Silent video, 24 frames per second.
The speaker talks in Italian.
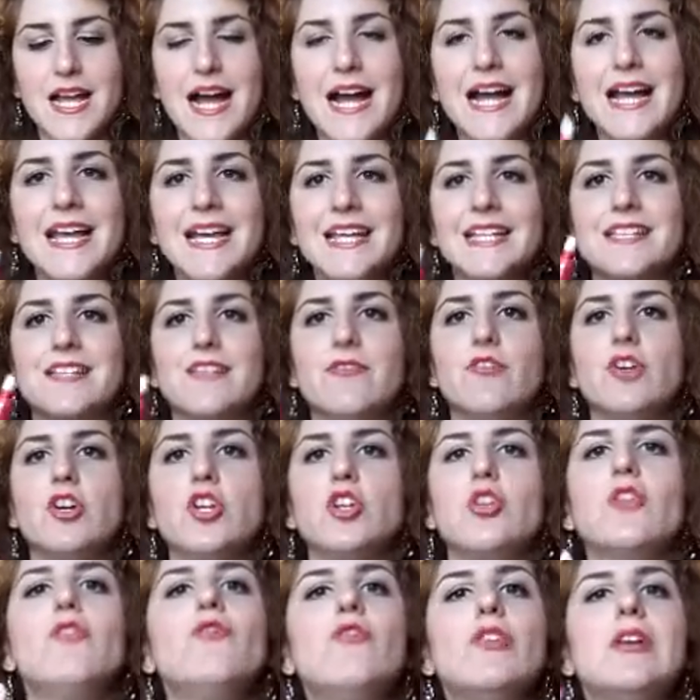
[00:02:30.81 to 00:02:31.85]
anche se
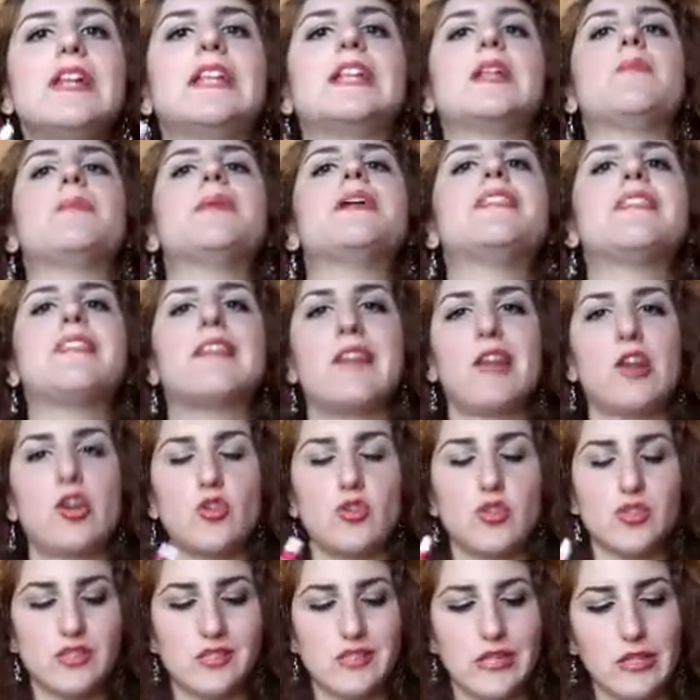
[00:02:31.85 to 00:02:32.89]
voi non volete mettere il
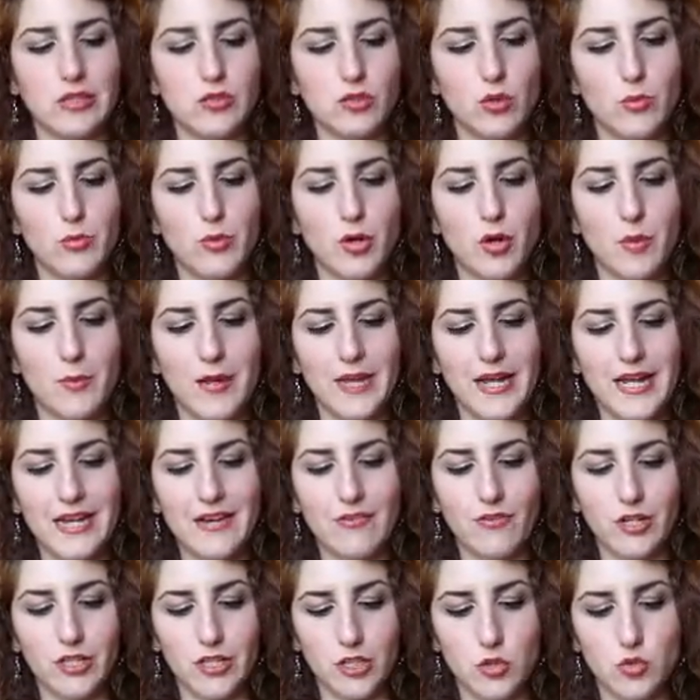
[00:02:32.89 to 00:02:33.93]
rossetto però
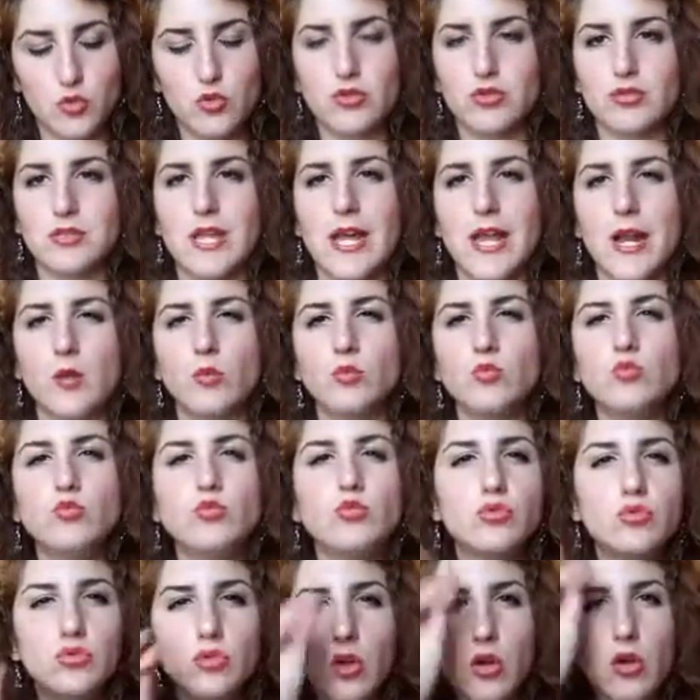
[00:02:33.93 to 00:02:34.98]
magari volete giusto dare
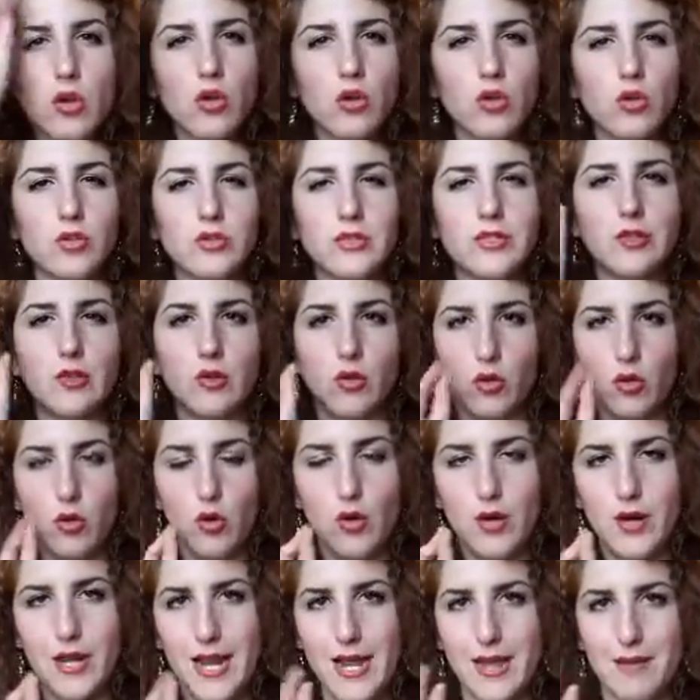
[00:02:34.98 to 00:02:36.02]
un tocco di
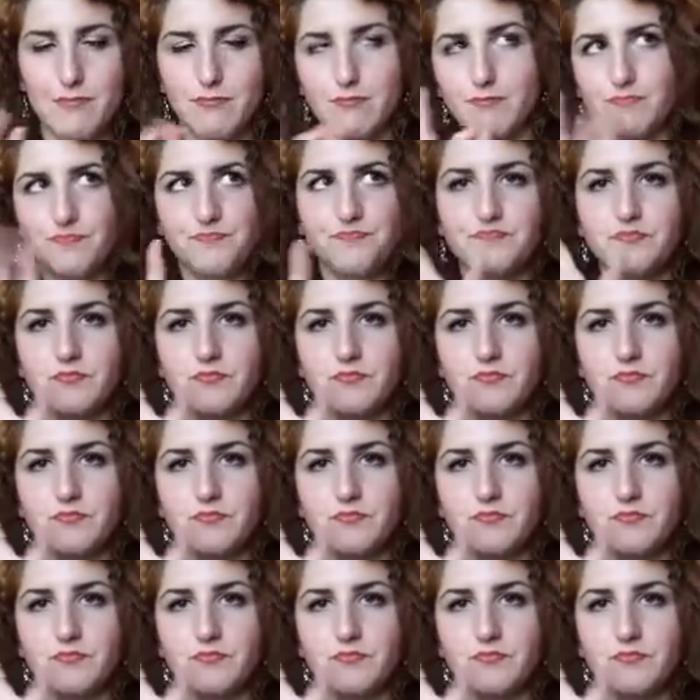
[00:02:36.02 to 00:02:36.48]
colore